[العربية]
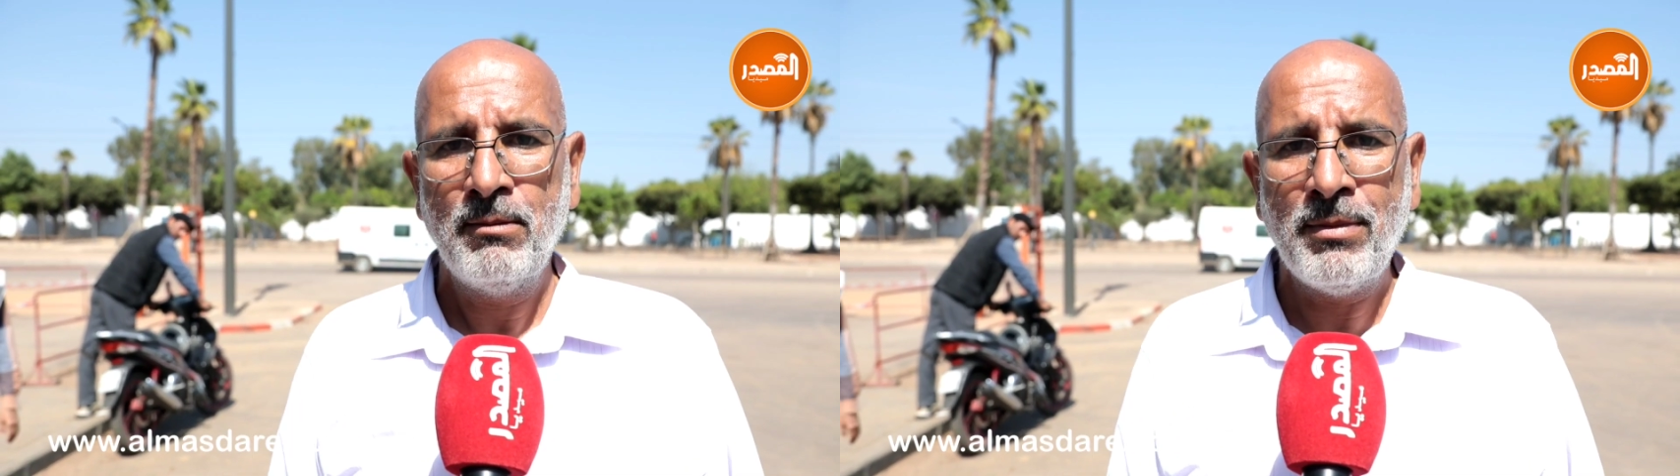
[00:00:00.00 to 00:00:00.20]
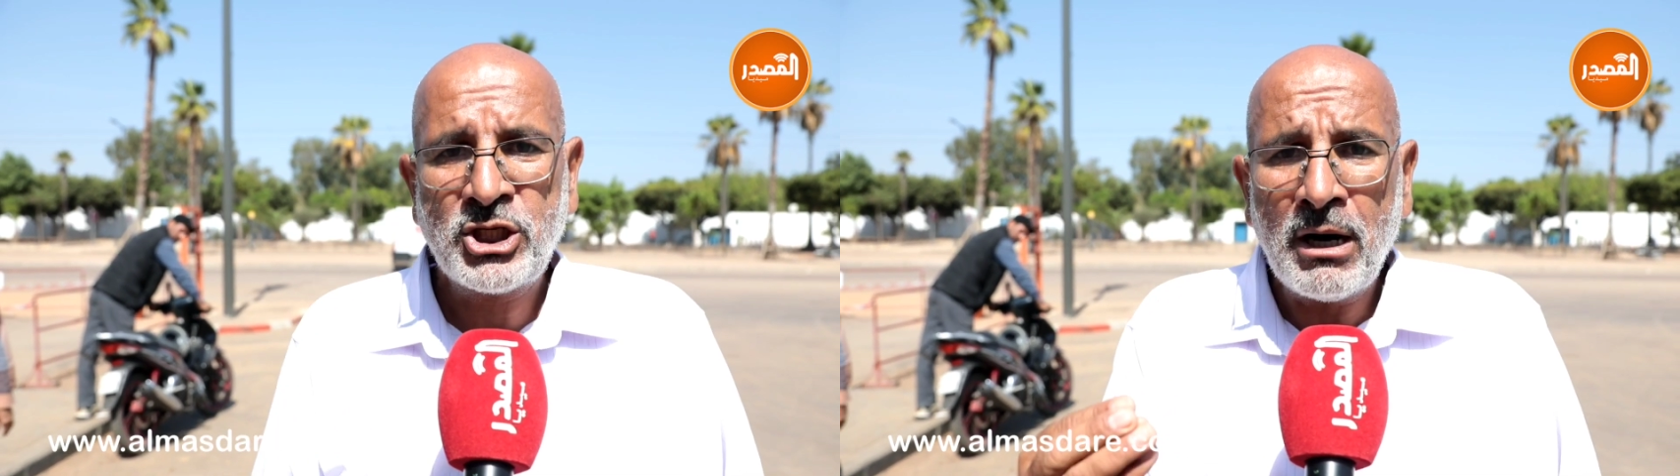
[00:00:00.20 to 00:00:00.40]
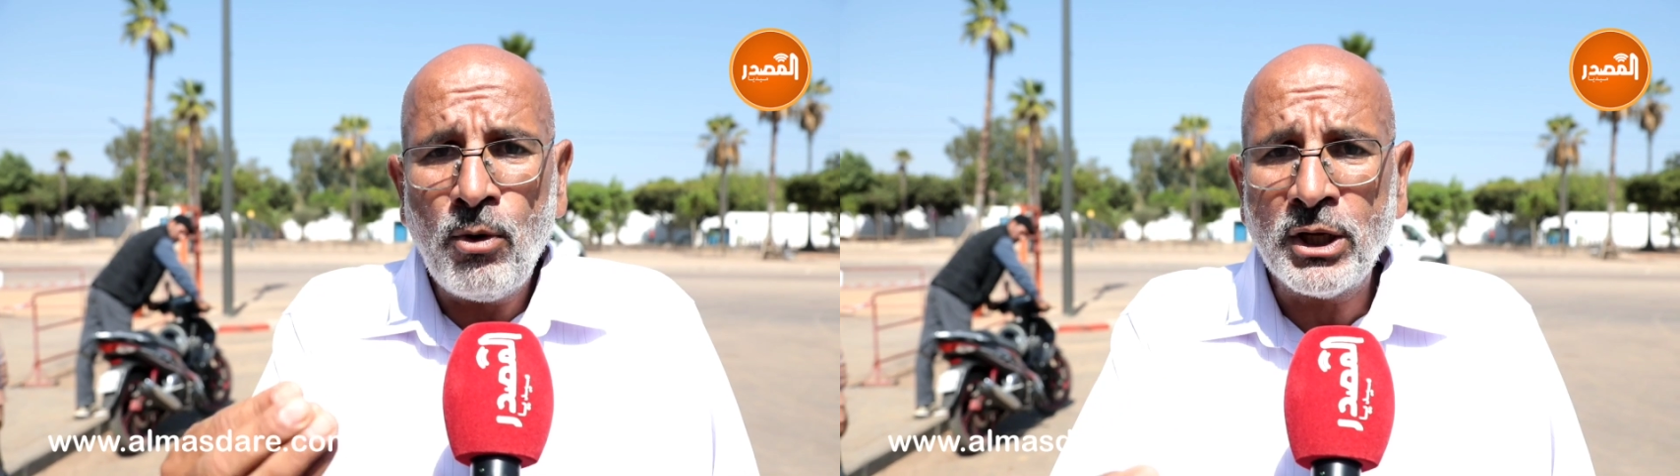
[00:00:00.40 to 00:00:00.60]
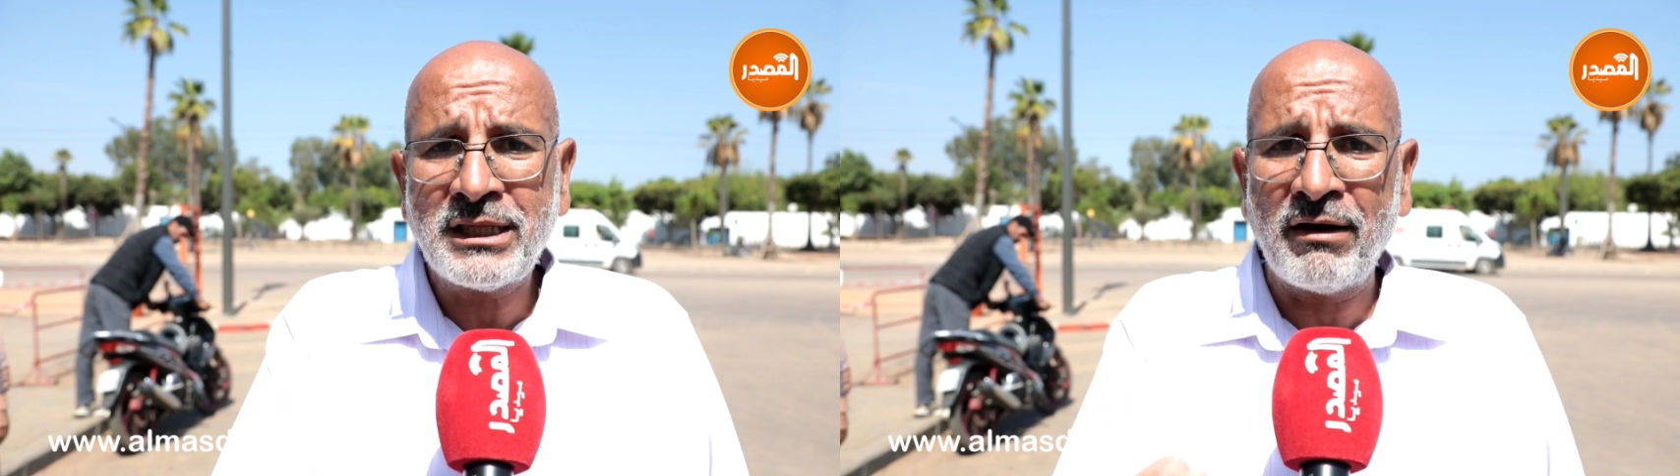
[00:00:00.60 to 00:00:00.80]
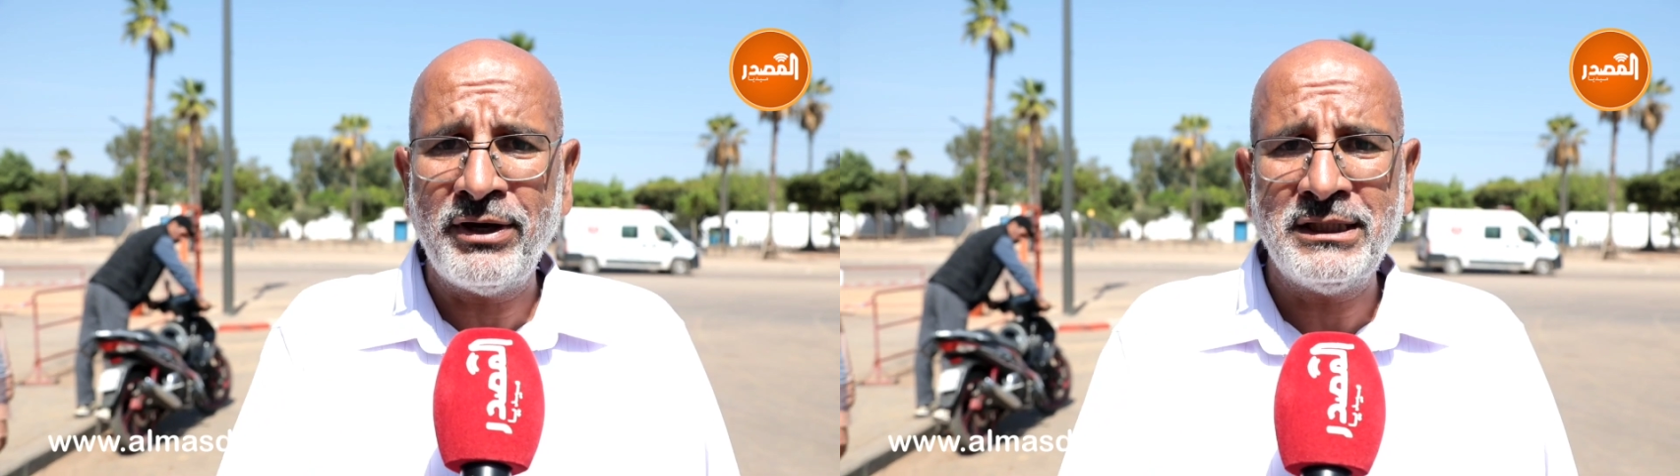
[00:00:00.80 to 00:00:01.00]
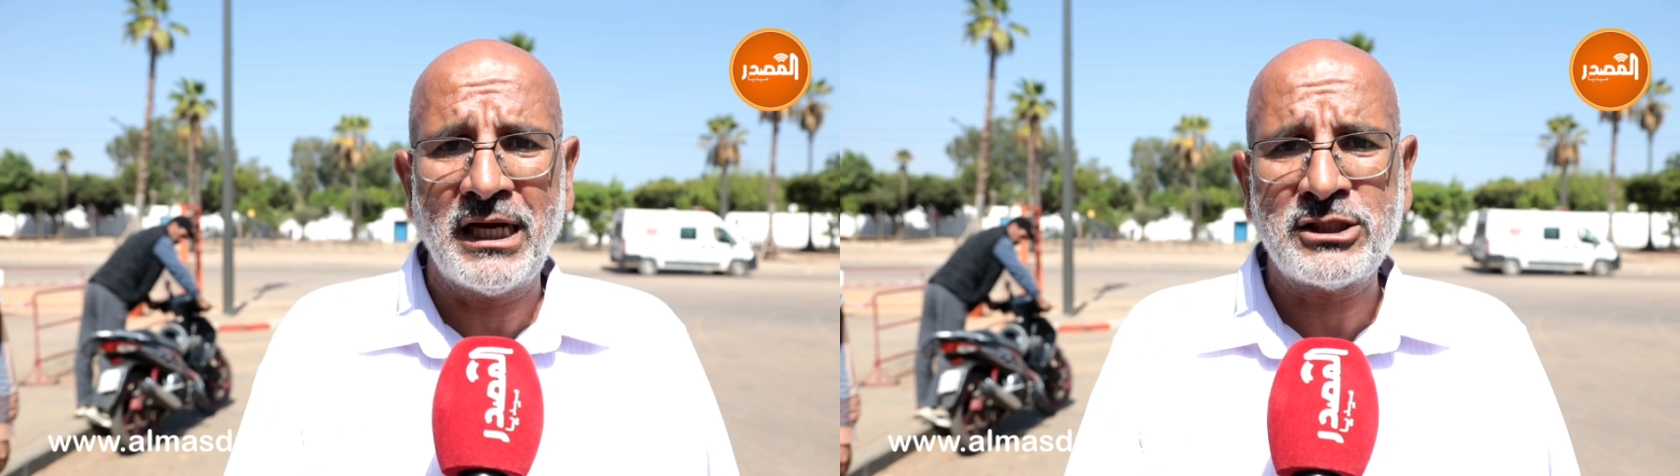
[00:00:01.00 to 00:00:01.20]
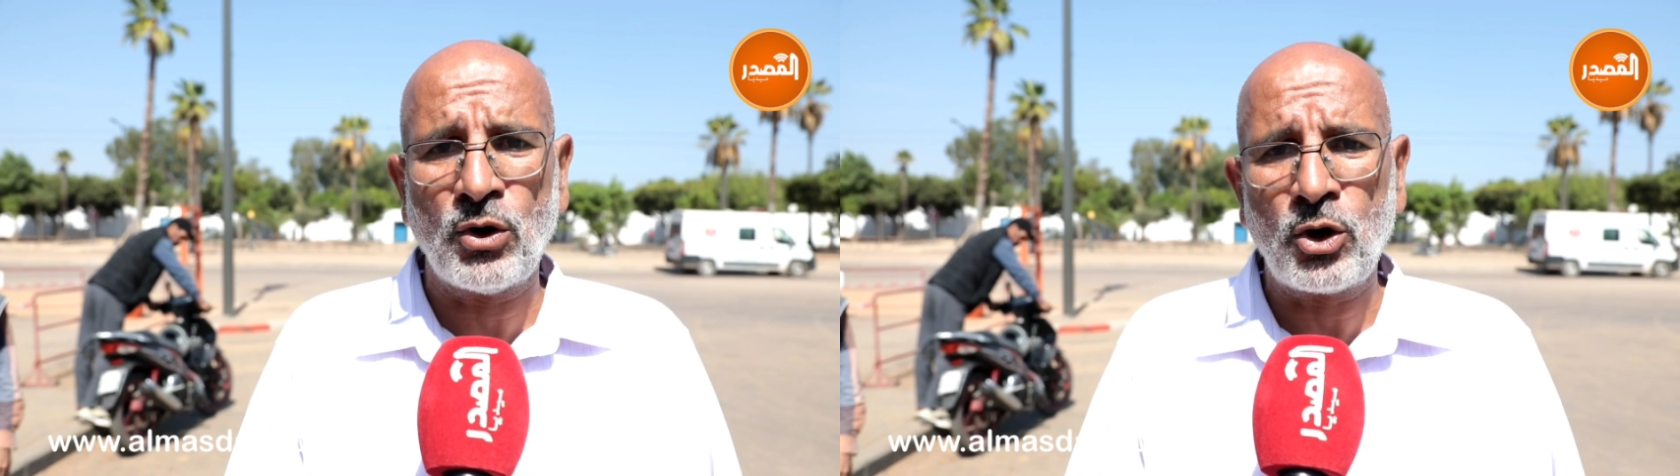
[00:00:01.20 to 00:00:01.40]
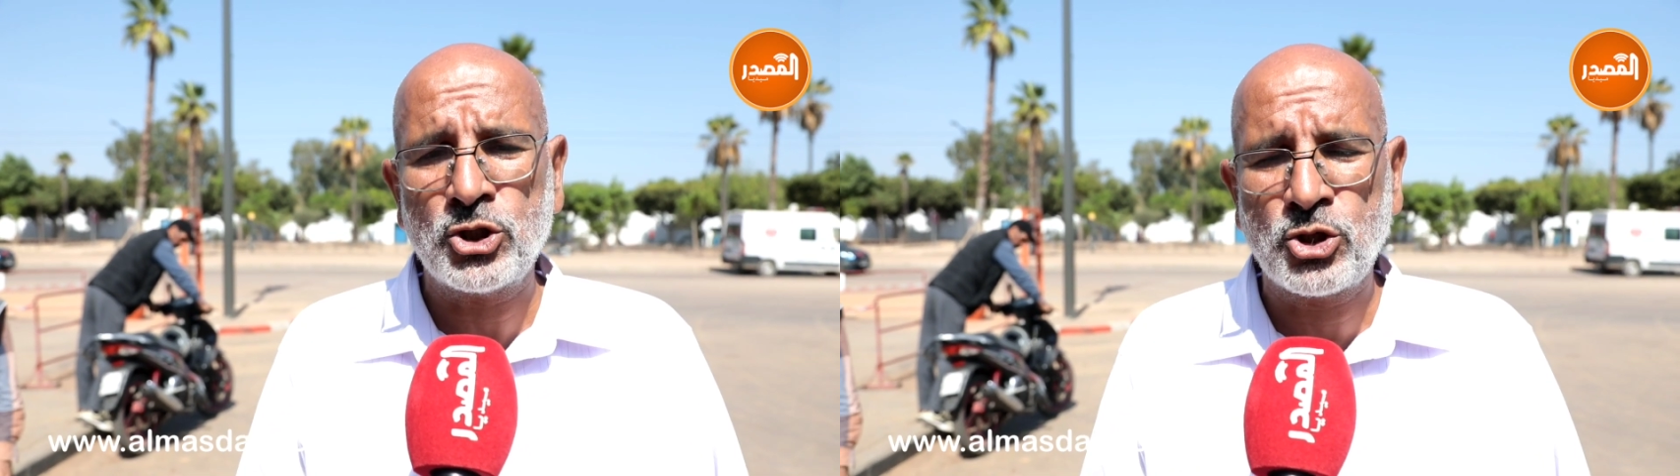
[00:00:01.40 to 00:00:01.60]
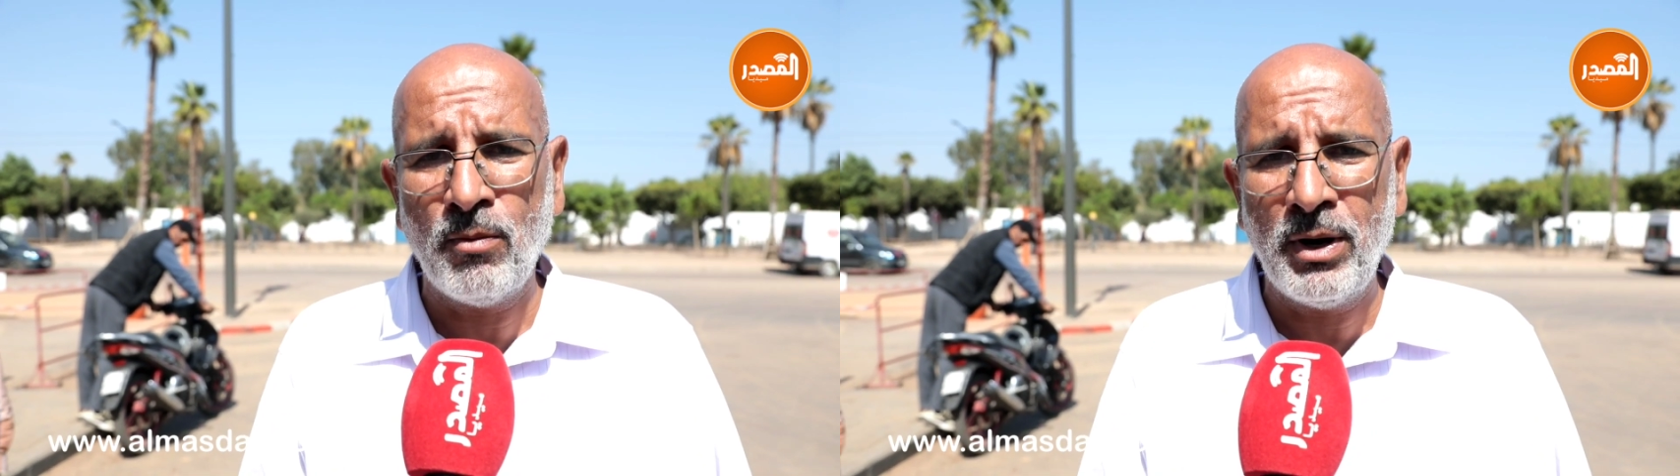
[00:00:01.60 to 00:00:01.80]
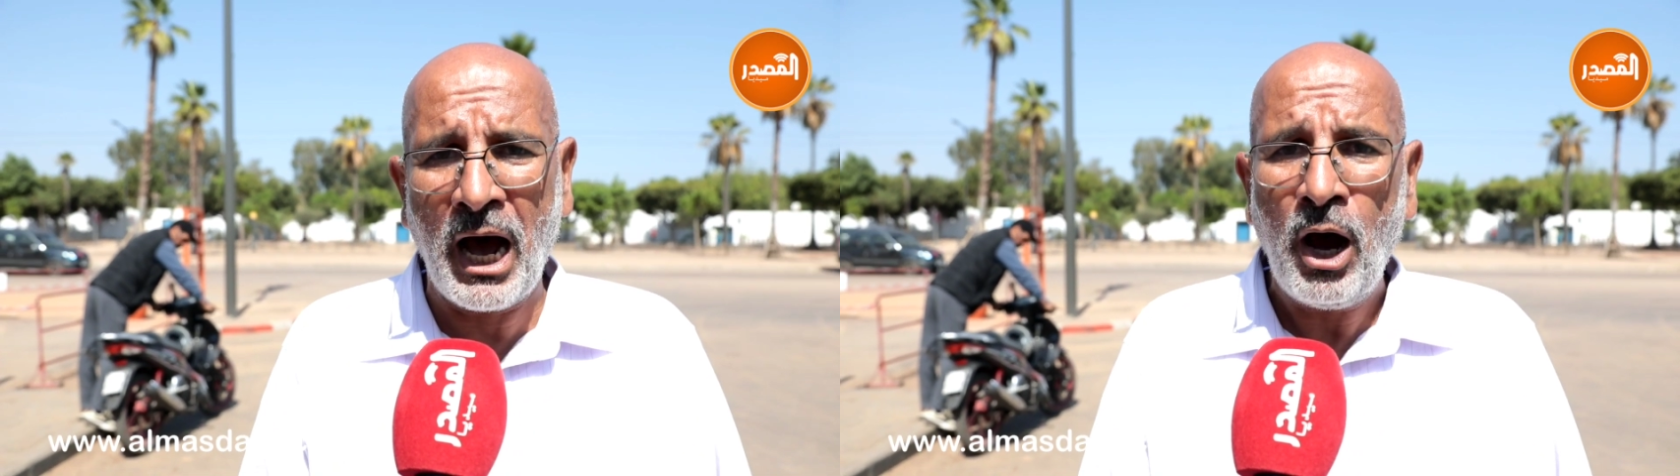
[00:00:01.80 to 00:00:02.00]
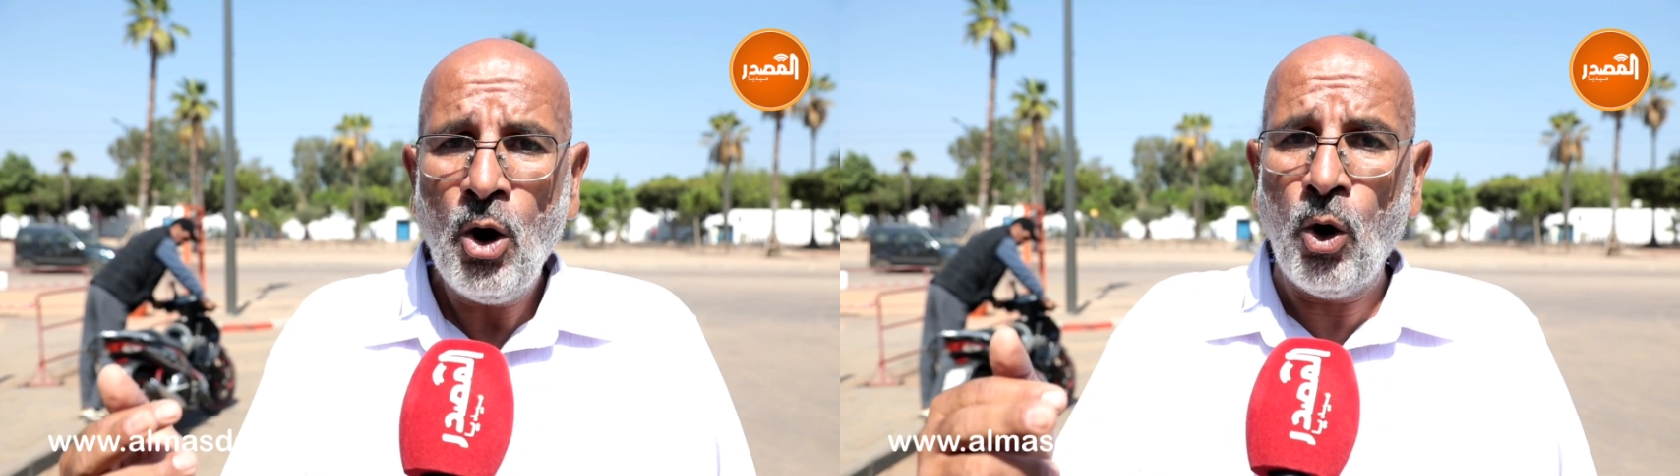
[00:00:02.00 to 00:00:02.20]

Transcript: ماشي الموظفين ديال سوق الجمله